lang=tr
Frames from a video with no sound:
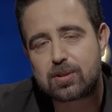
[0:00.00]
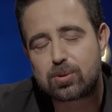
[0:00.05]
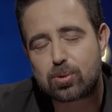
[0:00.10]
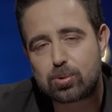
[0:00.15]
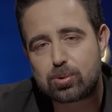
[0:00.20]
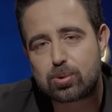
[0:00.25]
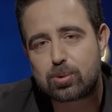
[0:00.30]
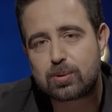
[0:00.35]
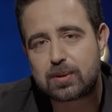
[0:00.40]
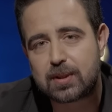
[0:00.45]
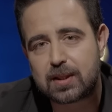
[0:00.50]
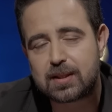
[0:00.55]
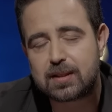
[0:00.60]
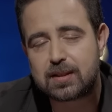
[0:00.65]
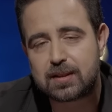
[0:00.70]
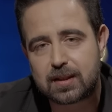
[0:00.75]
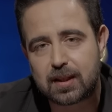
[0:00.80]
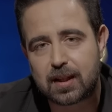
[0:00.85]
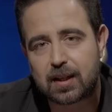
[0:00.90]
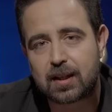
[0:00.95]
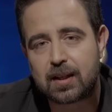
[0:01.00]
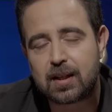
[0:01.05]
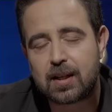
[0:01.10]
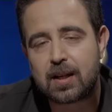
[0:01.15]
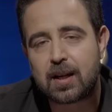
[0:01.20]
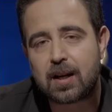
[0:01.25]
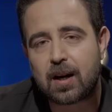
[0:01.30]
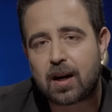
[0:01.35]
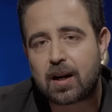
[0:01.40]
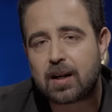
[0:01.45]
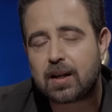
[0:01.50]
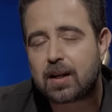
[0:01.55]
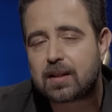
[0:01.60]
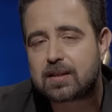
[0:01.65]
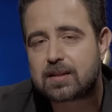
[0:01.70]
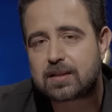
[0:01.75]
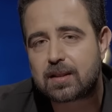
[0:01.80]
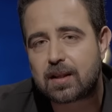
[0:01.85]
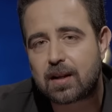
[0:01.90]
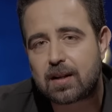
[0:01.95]
çocukların da
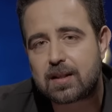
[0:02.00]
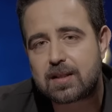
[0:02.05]
hayatına